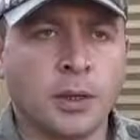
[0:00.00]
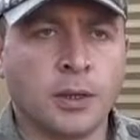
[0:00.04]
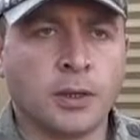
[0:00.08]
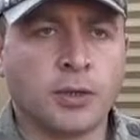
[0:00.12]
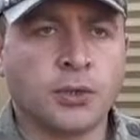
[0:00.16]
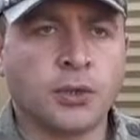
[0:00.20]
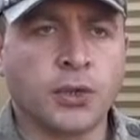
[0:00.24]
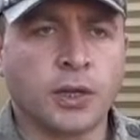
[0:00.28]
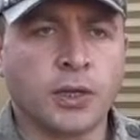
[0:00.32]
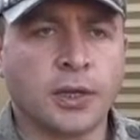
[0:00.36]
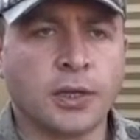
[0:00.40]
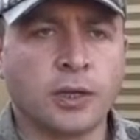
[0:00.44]

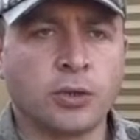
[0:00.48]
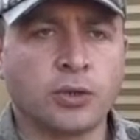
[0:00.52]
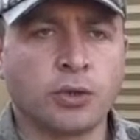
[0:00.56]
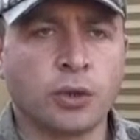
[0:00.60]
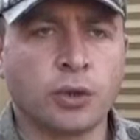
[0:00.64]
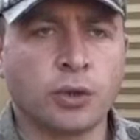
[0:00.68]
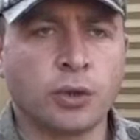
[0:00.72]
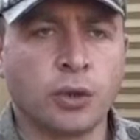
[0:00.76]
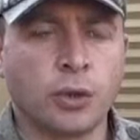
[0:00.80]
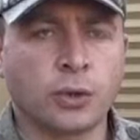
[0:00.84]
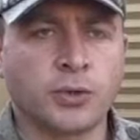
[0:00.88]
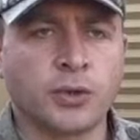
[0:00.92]

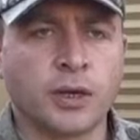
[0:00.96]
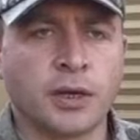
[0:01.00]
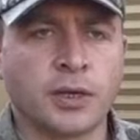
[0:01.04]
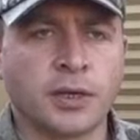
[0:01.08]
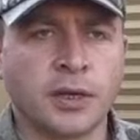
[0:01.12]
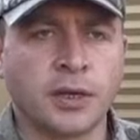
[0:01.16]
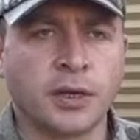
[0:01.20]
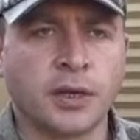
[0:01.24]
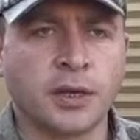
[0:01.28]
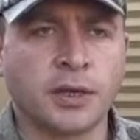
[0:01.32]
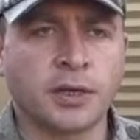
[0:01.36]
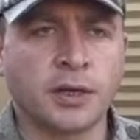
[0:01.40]
Jeneratör
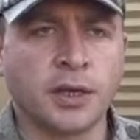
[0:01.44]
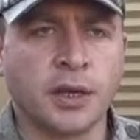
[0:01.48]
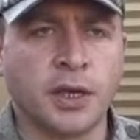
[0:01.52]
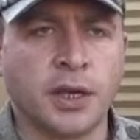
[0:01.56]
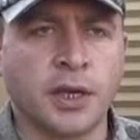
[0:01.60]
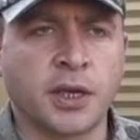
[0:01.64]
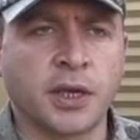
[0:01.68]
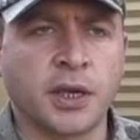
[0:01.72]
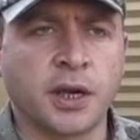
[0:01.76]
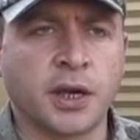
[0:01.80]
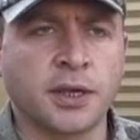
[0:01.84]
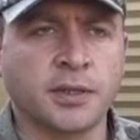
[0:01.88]
konteynerları
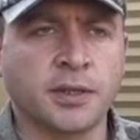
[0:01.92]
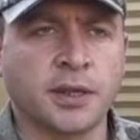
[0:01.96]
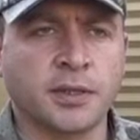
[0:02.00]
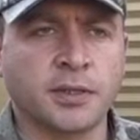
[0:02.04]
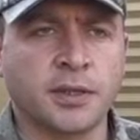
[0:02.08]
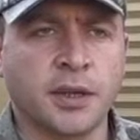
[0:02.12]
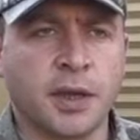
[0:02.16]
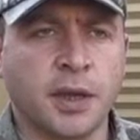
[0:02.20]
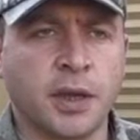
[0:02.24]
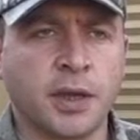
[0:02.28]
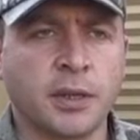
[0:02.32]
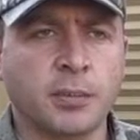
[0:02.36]
2 adet
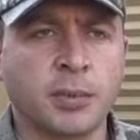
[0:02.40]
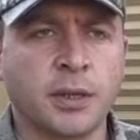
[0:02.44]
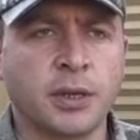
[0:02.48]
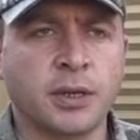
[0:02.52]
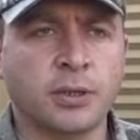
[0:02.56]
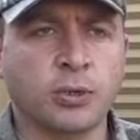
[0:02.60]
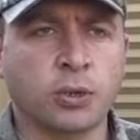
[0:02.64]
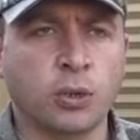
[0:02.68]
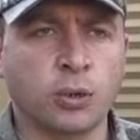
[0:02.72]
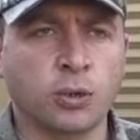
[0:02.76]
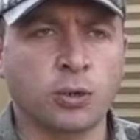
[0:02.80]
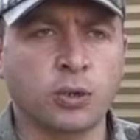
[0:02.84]
her
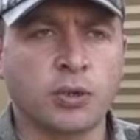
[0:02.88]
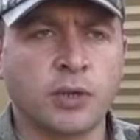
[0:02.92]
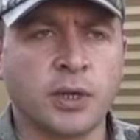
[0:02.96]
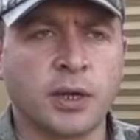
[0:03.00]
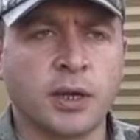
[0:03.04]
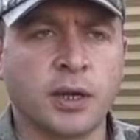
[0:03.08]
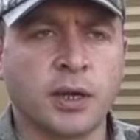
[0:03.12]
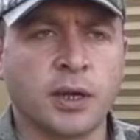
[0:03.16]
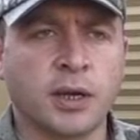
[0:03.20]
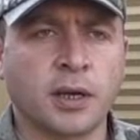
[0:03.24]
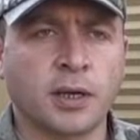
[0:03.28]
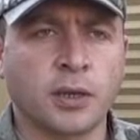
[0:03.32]
biri
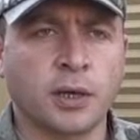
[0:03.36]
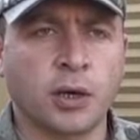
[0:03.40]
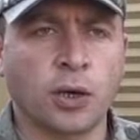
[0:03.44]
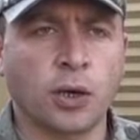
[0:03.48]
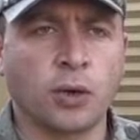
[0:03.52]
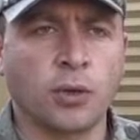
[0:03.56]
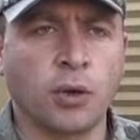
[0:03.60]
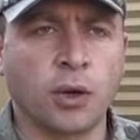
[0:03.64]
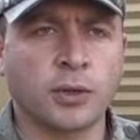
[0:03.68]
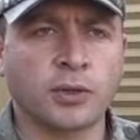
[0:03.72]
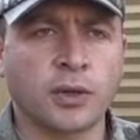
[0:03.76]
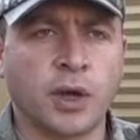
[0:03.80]
450
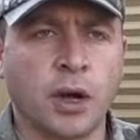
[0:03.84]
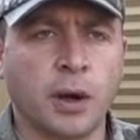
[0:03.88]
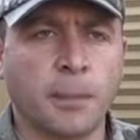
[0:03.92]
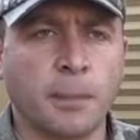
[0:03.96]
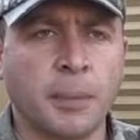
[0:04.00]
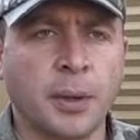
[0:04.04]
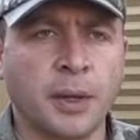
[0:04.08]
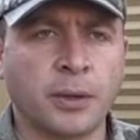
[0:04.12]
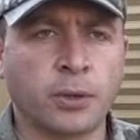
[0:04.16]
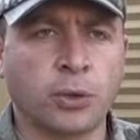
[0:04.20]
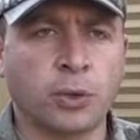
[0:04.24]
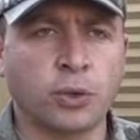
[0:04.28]
kV
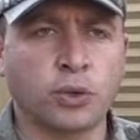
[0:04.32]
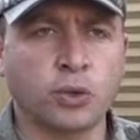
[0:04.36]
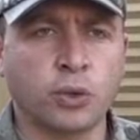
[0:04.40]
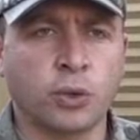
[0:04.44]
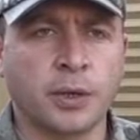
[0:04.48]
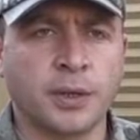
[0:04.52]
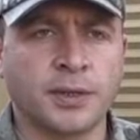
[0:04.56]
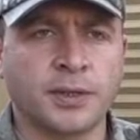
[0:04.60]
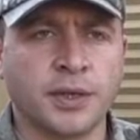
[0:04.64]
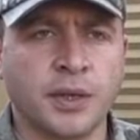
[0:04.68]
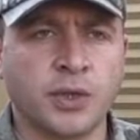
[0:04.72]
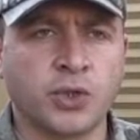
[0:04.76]
amper güç
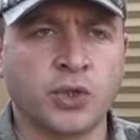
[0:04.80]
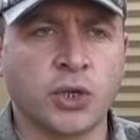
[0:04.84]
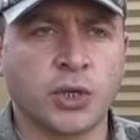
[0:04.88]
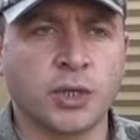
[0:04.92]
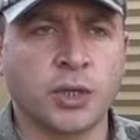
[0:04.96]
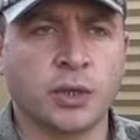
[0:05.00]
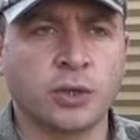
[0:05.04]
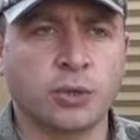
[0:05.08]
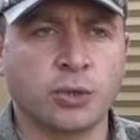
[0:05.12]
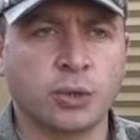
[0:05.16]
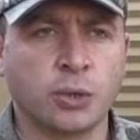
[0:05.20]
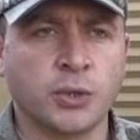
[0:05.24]
üreten
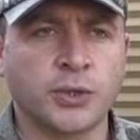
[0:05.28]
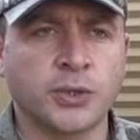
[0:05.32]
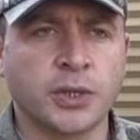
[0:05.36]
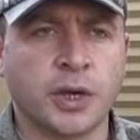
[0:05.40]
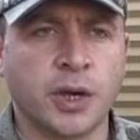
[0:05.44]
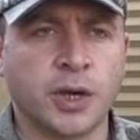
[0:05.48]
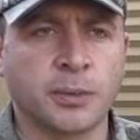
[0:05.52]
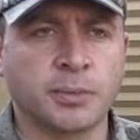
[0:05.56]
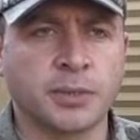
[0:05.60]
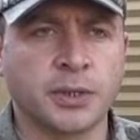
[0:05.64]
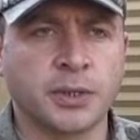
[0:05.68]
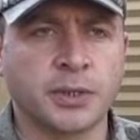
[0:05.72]
jeneratöre
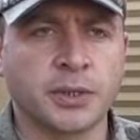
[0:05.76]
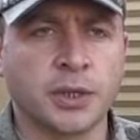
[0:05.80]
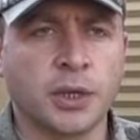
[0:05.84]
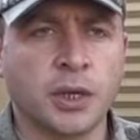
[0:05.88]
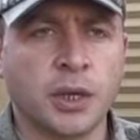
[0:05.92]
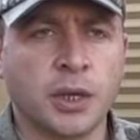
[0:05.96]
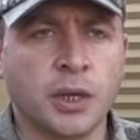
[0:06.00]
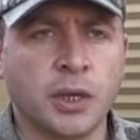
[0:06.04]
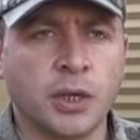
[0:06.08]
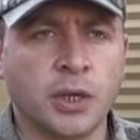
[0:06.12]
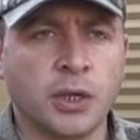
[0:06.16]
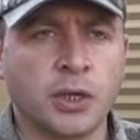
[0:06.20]
sahiptir.
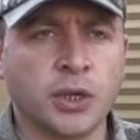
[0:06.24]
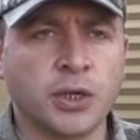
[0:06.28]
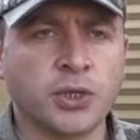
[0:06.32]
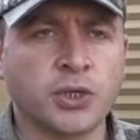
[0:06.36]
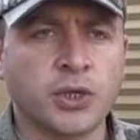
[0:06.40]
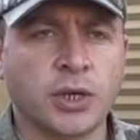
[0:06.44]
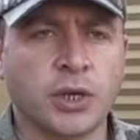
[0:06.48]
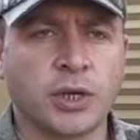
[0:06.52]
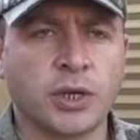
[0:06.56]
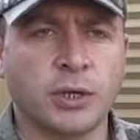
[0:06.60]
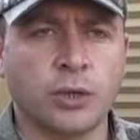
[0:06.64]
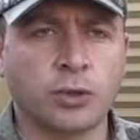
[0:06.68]
İki
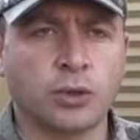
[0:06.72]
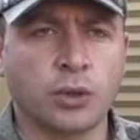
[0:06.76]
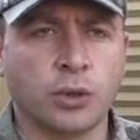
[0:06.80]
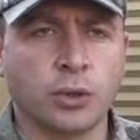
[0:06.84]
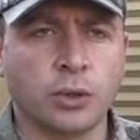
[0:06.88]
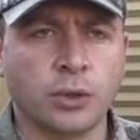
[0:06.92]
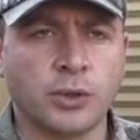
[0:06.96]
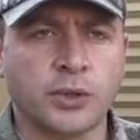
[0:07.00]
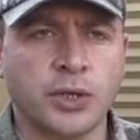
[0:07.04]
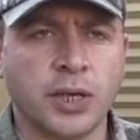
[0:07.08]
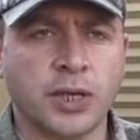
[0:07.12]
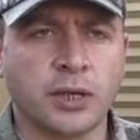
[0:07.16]
jeneratör
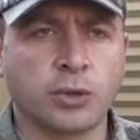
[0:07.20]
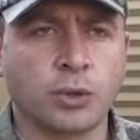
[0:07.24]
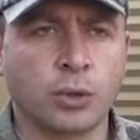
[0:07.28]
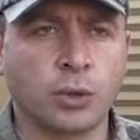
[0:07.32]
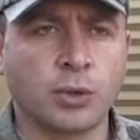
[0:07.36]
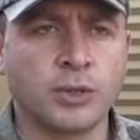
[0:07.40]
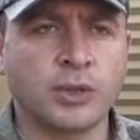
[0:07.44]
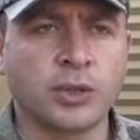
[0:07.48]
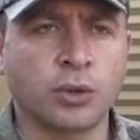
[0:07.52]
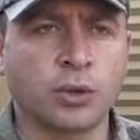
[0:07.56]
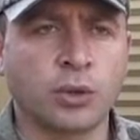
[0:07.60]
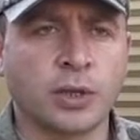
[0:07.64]

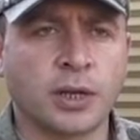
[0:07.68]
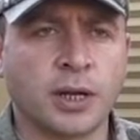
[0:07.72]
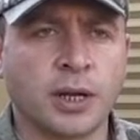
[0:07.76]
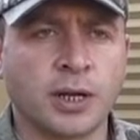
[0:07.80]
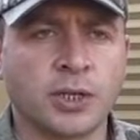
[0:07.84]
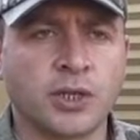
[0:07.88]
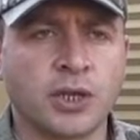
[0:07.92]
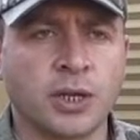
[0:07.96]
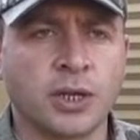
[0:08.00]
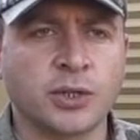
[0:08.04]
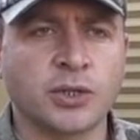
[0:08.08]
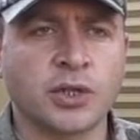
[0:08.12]
senkronize
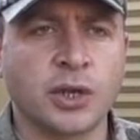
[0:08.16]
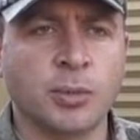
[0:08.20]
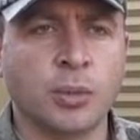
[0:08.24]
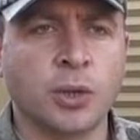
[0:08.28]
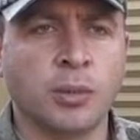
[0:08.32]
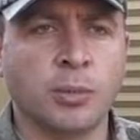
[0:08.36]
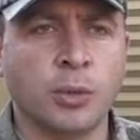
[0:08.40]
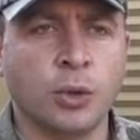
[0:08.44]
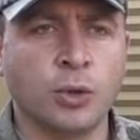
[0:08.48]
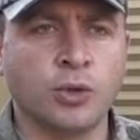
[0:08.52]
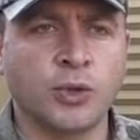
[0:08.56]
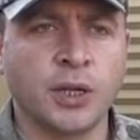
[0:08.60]
olarak
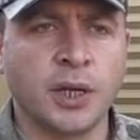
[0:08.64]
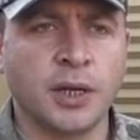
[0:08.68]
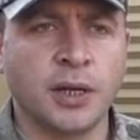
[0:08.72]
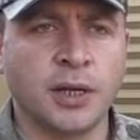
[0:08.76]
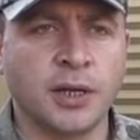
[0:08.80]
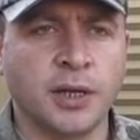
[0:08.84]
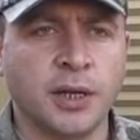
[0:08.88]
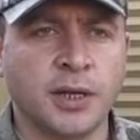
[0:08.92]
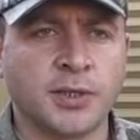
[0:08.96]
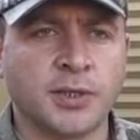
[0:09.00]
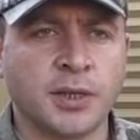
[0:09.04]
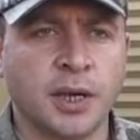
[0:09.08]
çalışabilme
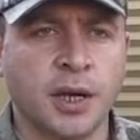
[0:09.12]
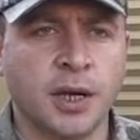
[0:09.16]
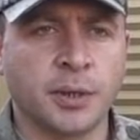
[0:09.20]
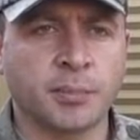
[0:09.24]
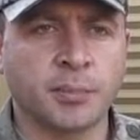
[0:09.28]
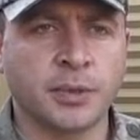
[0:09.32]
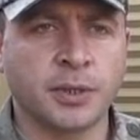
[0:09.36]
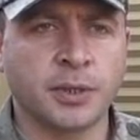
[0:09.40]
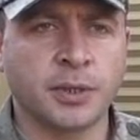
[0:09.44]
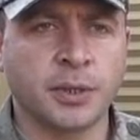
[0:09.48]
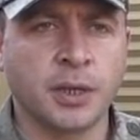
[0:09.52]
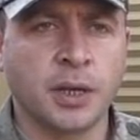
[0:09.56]
özelliğine
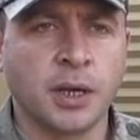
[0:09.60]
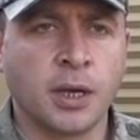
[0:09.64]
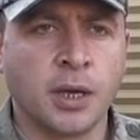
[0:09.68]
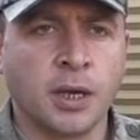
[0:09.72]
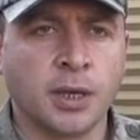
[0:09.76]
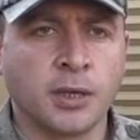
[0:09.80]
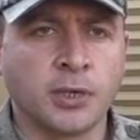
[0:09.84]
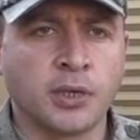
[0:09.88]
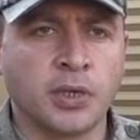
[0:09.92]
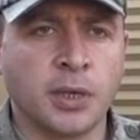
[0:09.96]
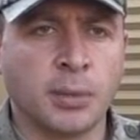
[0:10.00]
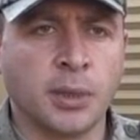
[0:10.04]
sahiptir.
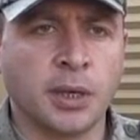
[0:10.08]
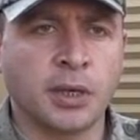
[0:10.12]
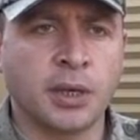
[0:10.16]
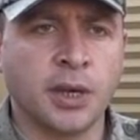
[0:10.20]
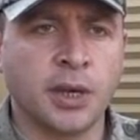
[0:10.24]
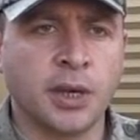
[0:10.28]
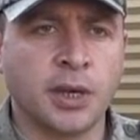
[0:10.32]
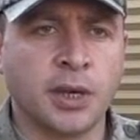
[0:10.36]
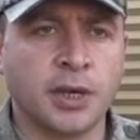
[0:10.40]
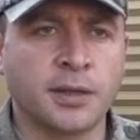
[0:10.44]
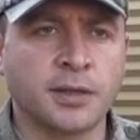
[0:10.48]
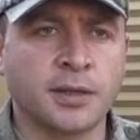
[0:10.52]
Şebeke
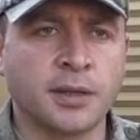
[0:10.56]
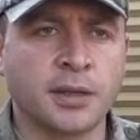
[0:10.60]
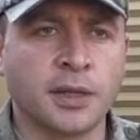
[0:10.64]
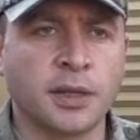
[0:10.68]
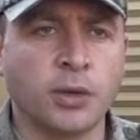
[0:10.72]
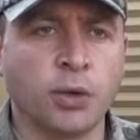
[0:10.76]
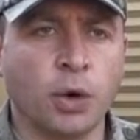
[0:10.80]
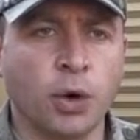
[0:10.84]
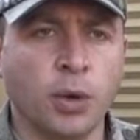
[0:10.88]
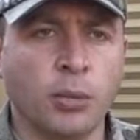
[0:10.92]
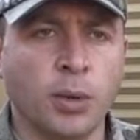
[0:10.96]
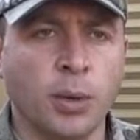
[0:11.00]

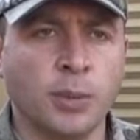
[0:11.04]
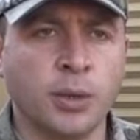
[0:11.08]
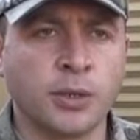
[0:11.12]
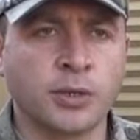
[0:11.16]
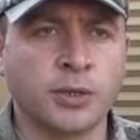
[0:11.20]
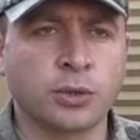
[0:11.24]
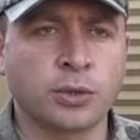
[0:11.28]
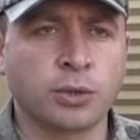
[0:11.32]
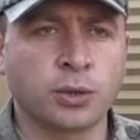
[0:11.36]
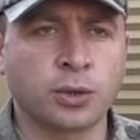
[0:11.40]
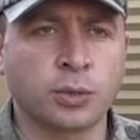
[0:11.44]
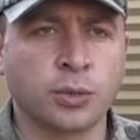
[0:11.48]
elektriği
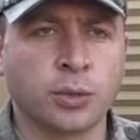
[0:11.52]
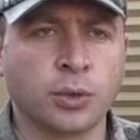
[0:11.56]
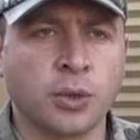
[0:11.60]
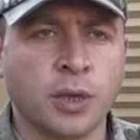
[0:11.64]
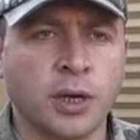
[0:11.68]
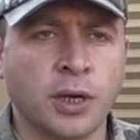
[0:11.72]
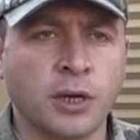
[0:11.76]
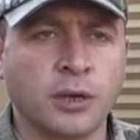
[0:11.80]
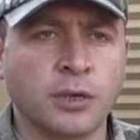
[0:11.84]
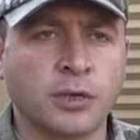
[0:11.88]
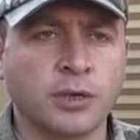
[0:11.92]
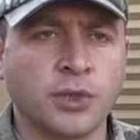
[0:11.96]
olmaması
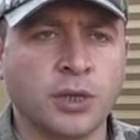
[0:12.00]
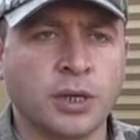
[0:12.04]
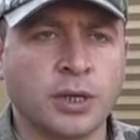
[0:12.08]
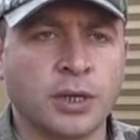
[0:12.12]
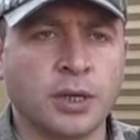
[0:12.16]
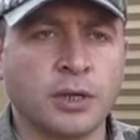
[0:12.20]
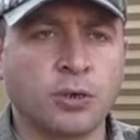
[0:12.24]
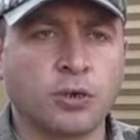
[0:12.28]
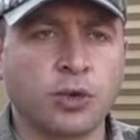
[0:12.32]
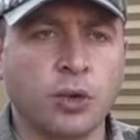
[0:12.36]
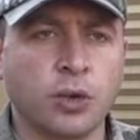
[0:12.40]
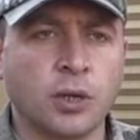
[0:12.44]
durumunda
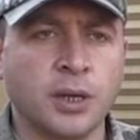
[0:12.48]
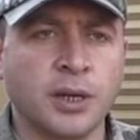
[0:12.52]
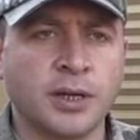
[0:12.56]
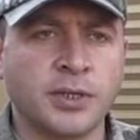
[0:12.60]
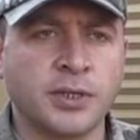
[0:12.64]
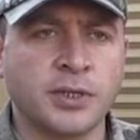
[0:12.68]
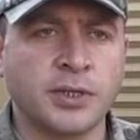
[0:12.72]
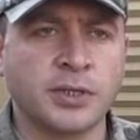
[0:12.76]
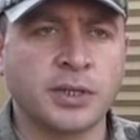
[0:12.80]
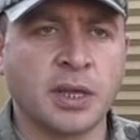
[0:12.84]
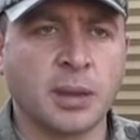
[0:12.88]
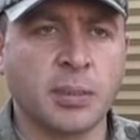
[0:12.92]
jeneratörler
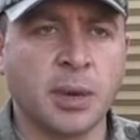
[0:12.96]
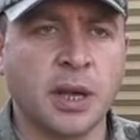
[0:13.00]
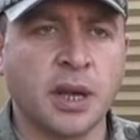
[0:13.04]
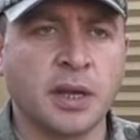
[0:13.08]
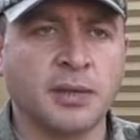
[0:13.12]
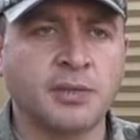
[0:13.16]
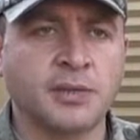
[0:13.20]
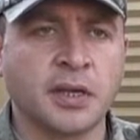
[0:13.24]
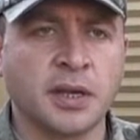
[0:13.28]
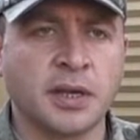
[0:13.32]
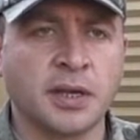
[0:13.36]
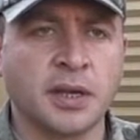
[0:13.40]
sisteme
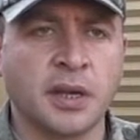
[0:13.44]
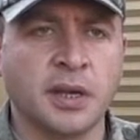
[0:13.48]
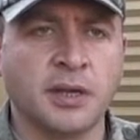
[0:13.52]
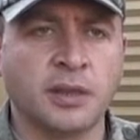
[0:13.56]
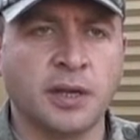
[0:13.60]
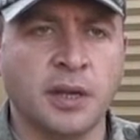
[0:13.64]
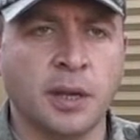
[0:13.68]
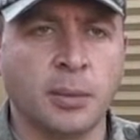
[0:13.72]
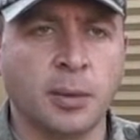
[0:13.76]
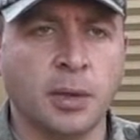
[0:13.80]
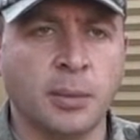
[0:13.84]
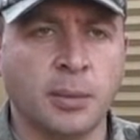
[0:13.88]
entegre
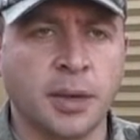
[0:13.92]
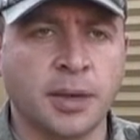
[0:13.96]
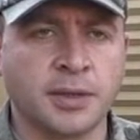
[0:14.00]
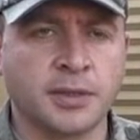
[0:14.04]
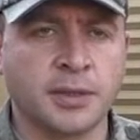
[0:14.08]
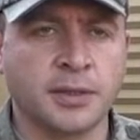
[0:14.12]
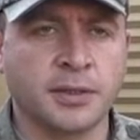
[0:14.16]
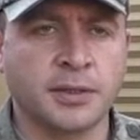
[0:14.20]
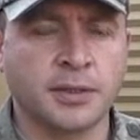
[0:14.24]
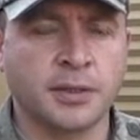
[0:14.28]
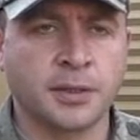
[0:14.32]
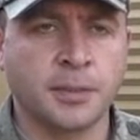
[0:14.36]

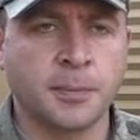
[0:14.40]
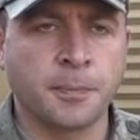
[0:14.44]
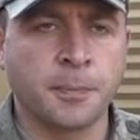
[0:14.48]
edilebilmektedir.